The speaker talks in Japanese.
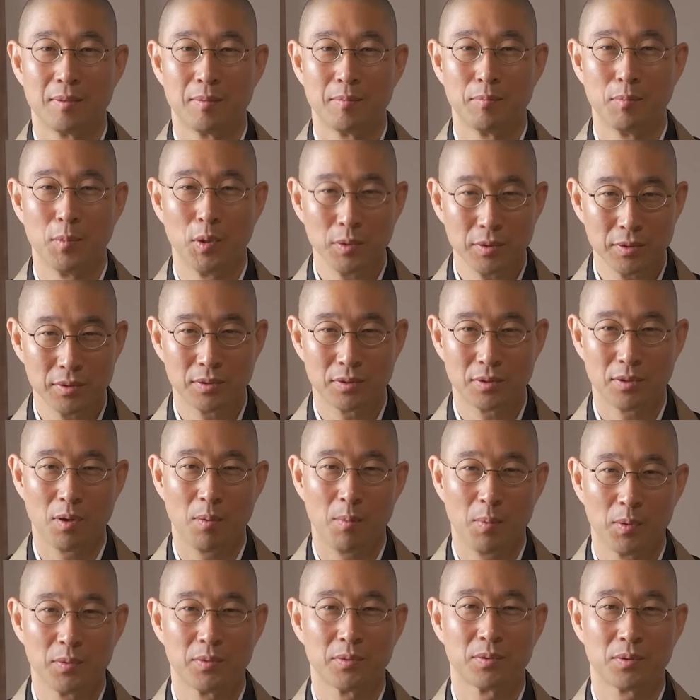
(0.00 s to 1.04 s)
もっ
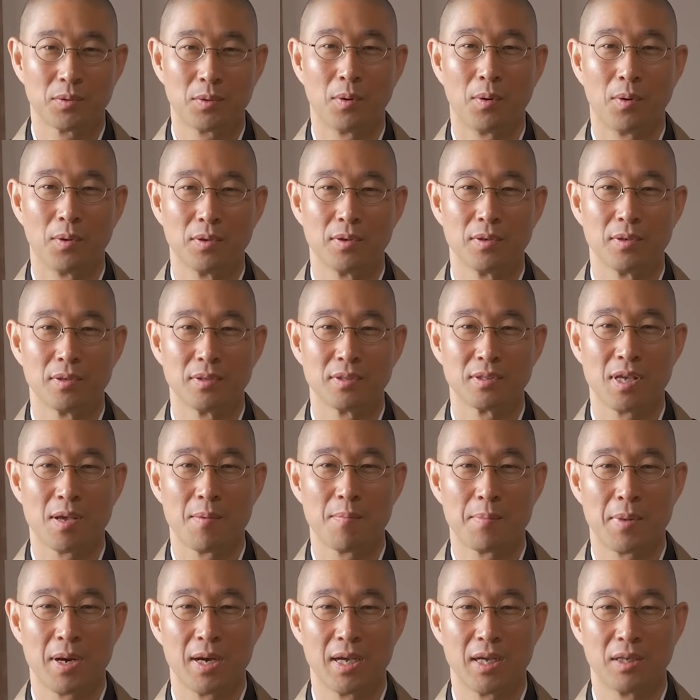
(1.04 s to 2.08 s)
ともっと
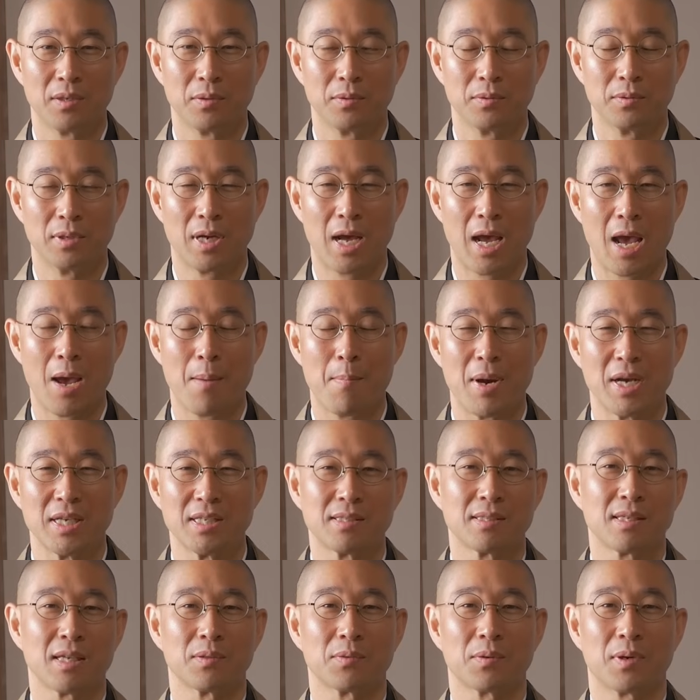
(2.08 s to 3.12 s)
先輩への羨ま
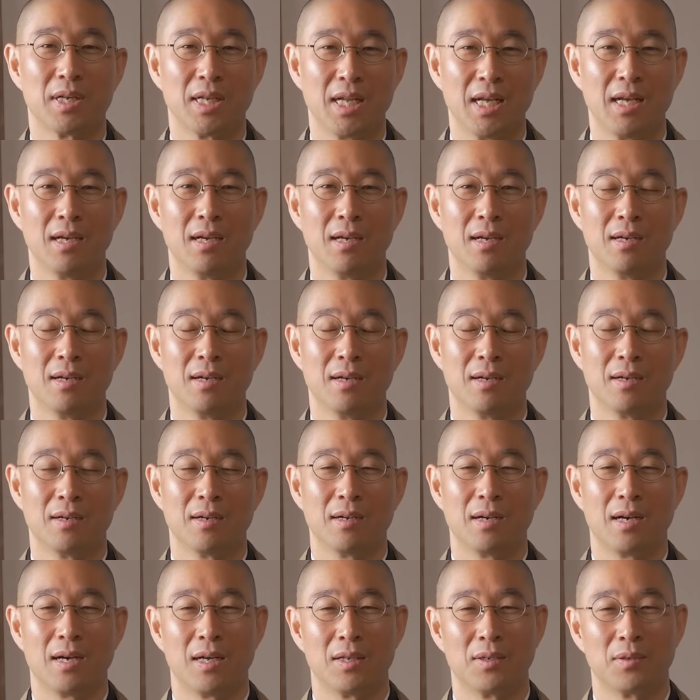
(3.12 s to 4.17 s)
しさとかね
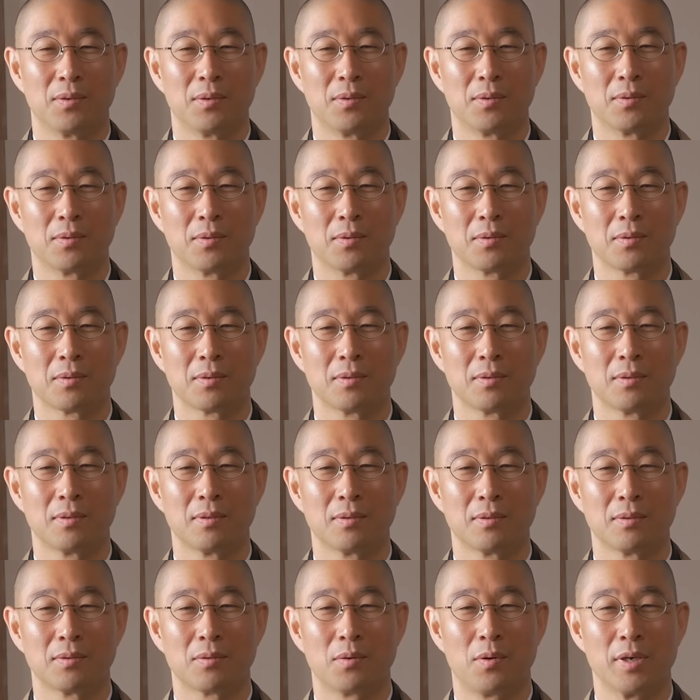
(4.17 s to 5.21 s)
あの
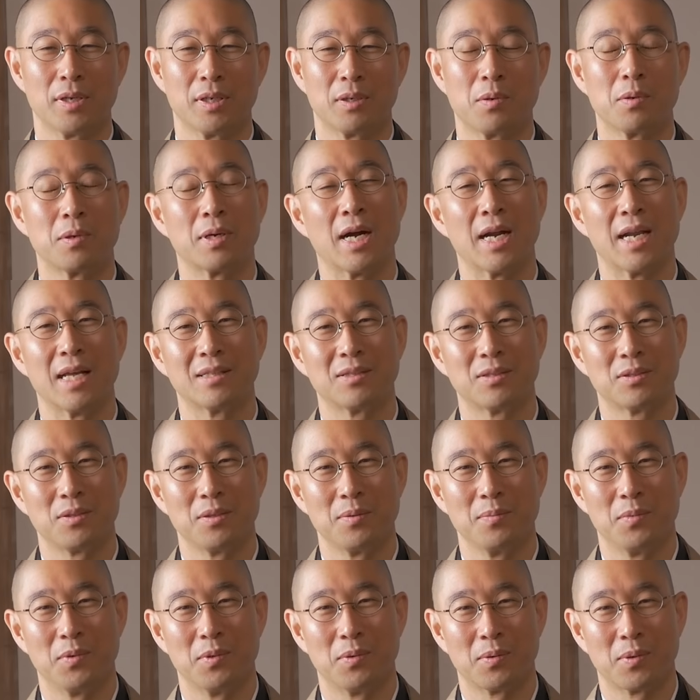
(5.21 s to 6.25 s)
恋焦がれと
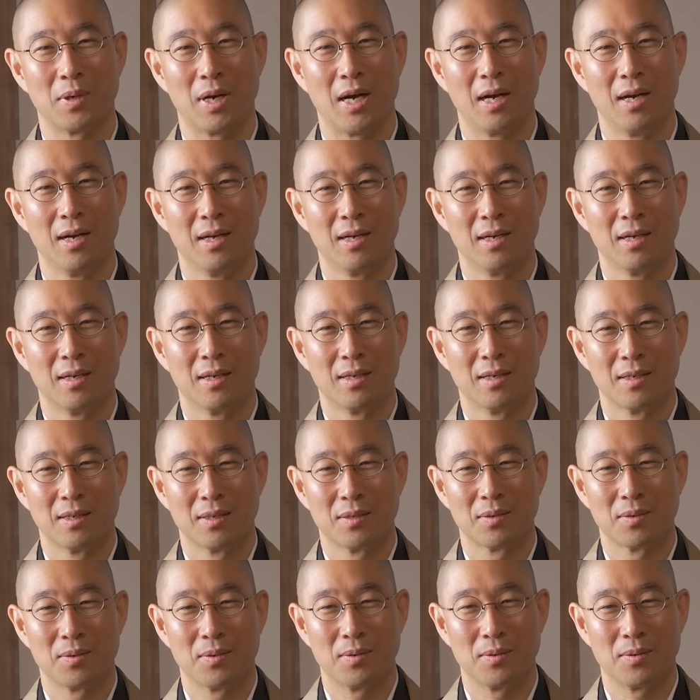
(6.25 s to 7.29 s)
いうものが
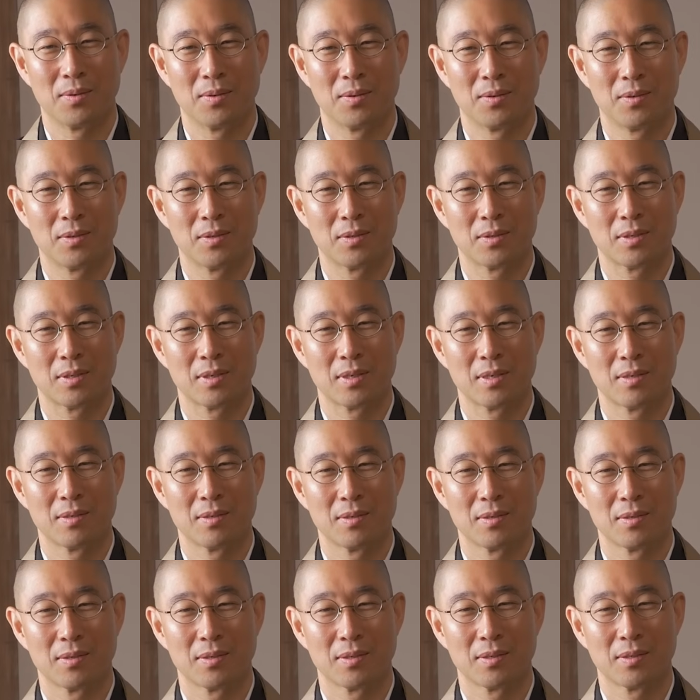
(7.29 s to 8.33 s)
こ
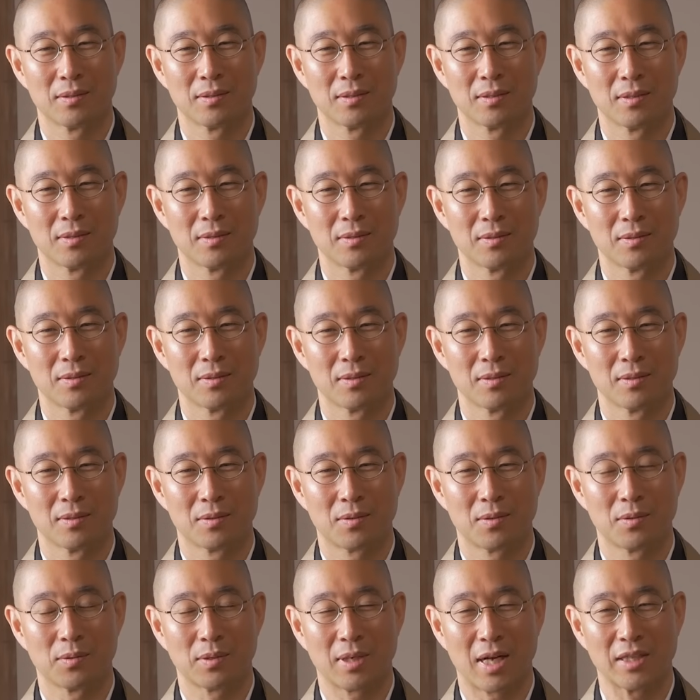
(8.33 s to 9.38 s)
う
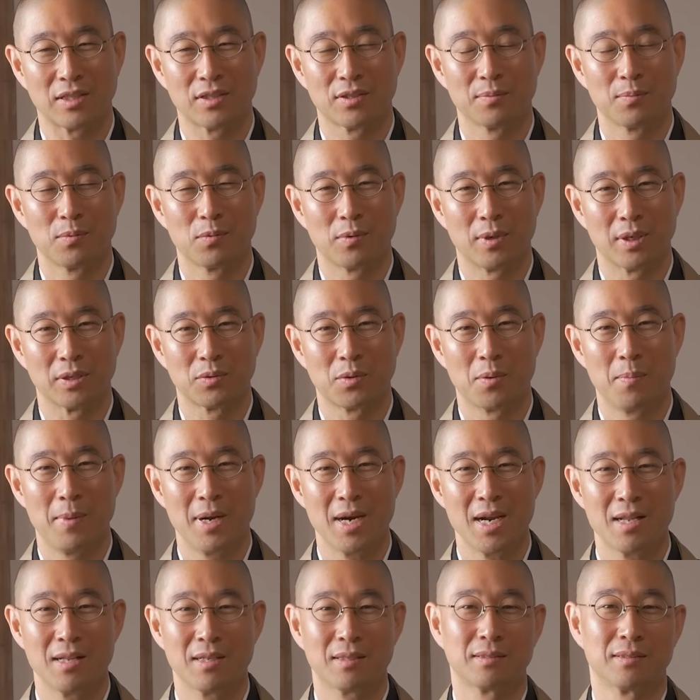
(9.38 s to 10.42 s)
この渇望が止
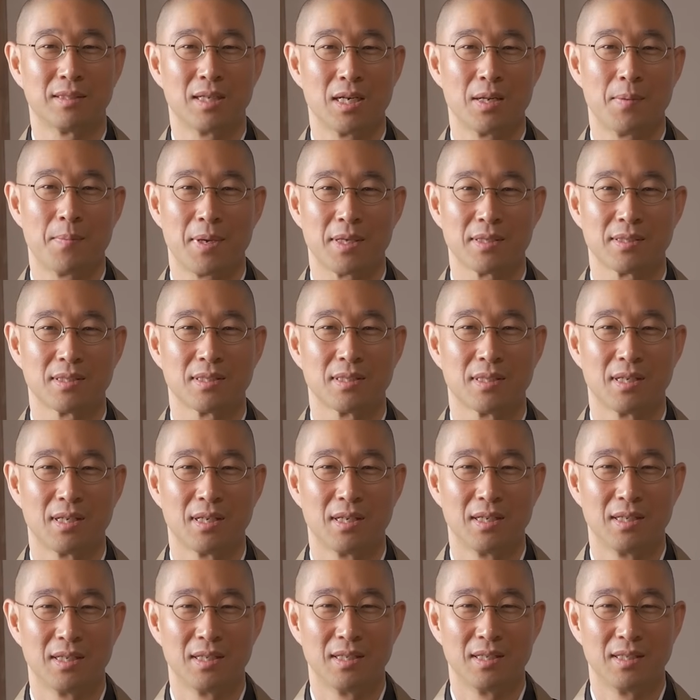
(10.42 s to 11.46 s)
まらなくなります。
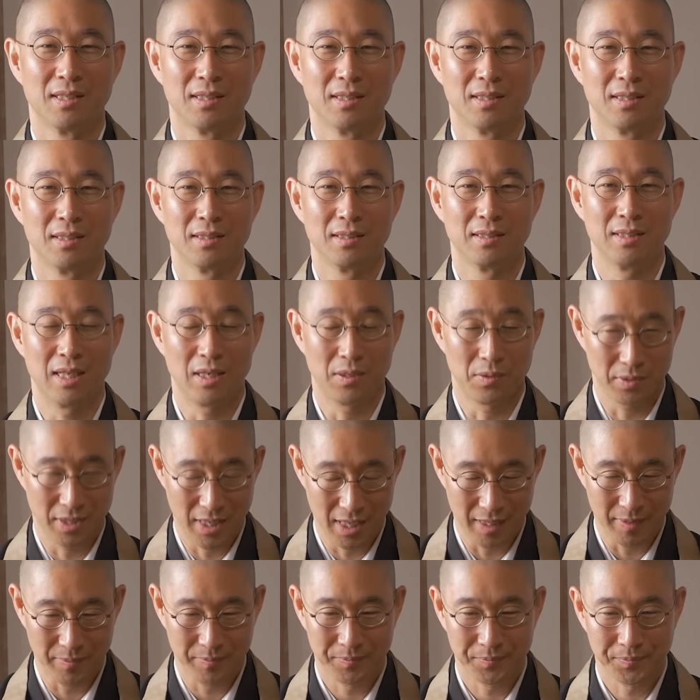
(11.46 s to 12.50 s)
なの
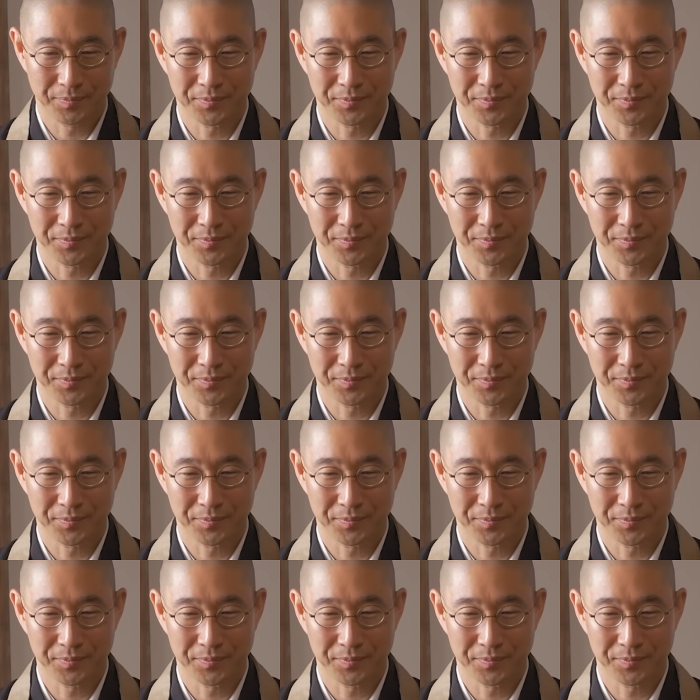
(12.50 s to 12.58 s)
で